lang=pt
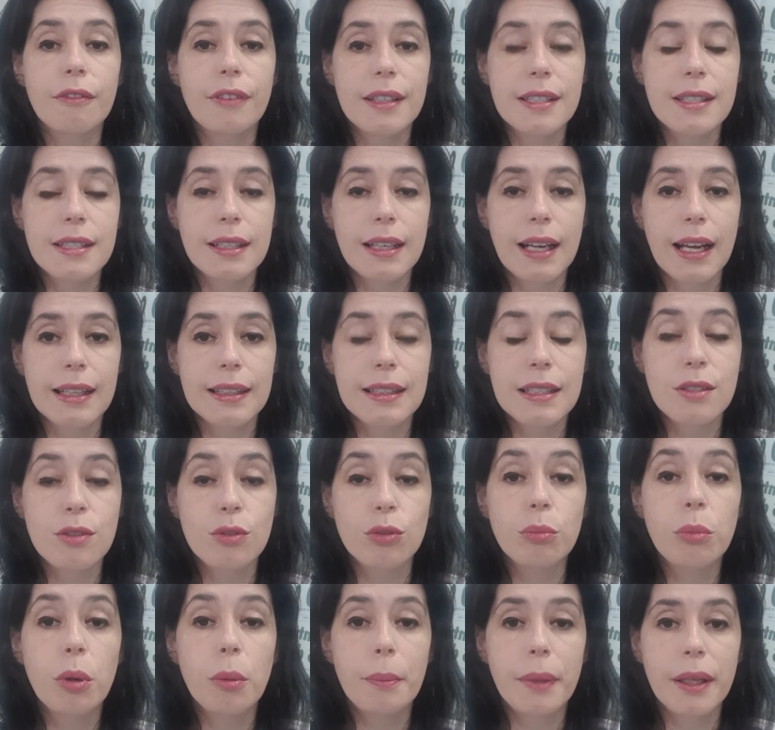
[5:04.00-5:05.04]
vacinadas
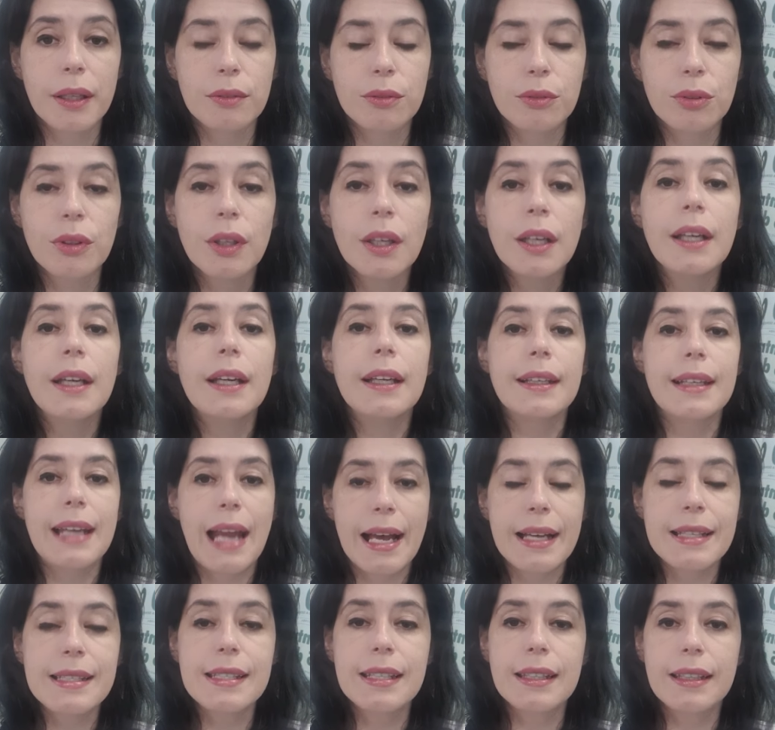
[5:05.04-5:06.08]
no momento
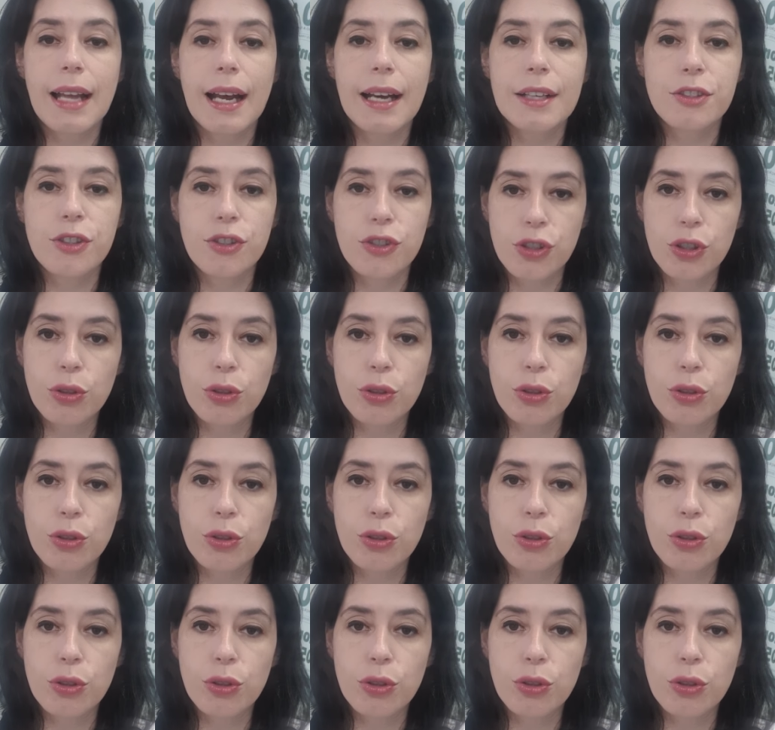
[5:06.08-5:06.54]
na cidade